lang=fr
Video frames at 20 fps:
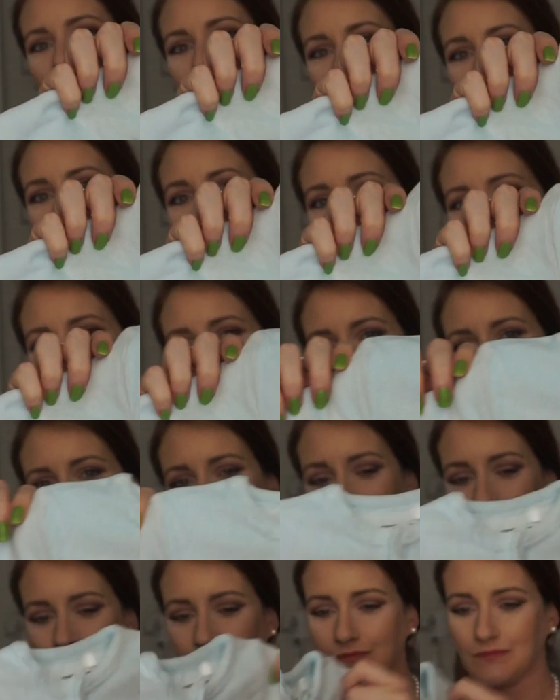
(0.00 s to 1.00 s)
un mois.
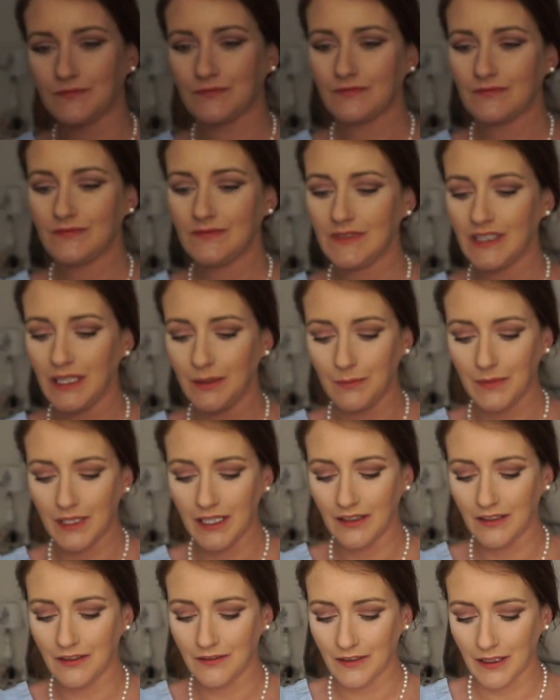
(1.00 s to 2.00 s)

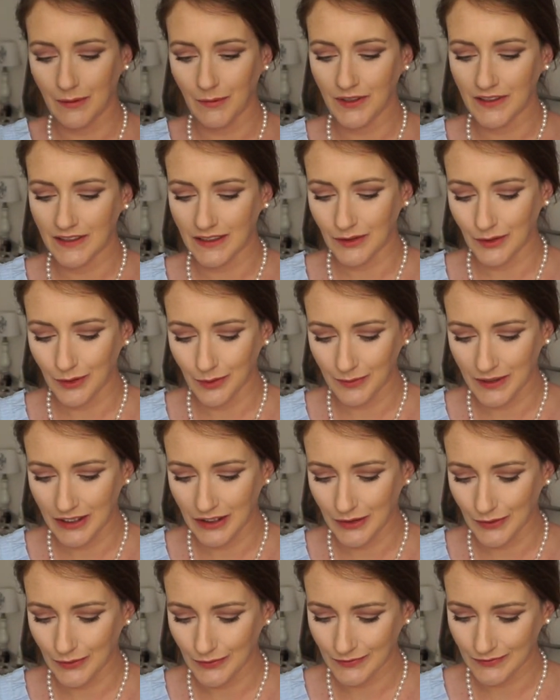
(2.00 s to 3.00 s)
Mais vraiment, c'est trop
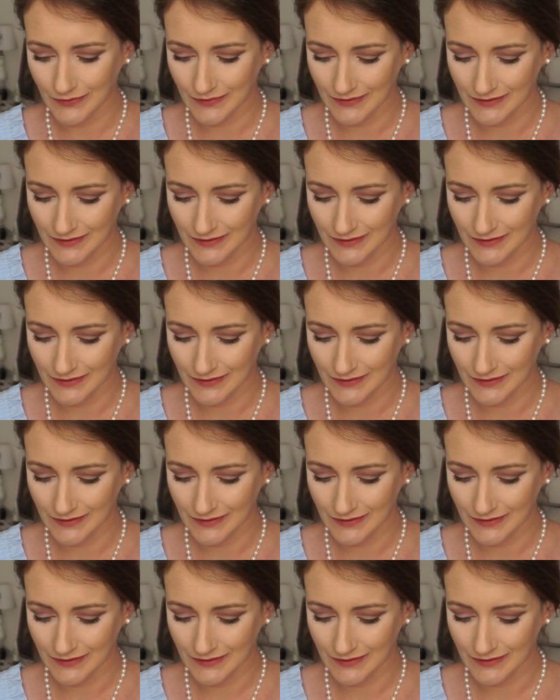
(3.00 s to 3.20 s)
mignon